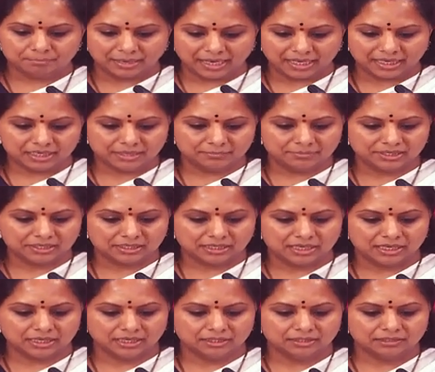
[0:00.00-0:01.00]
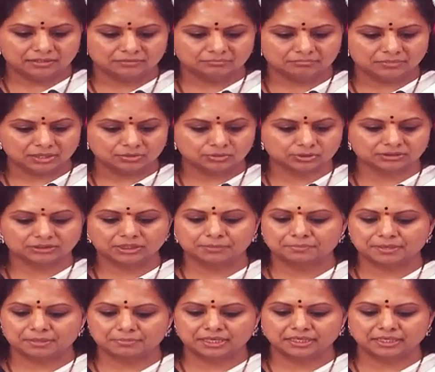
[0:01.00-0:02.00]
పార్లమెంట్లో మా కొత్త
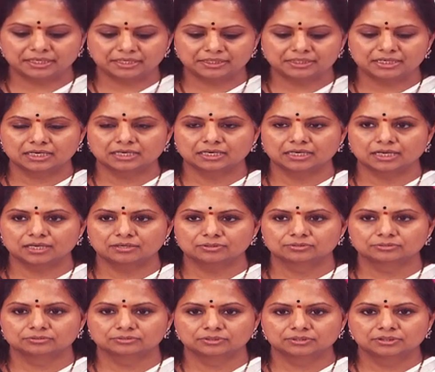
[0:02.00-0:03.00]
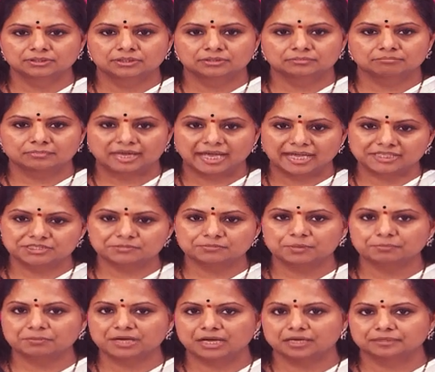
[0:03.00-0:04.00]
ప్రభాకర్ రెడ్డి అన్నగారు
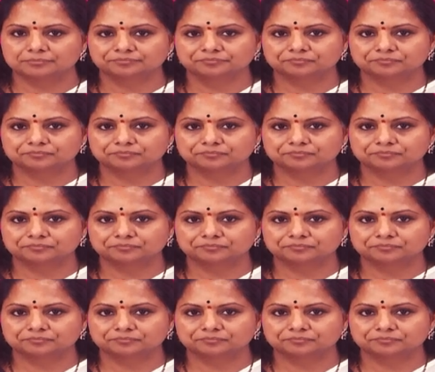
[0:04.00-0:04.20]
మ్యాక్సిమంగా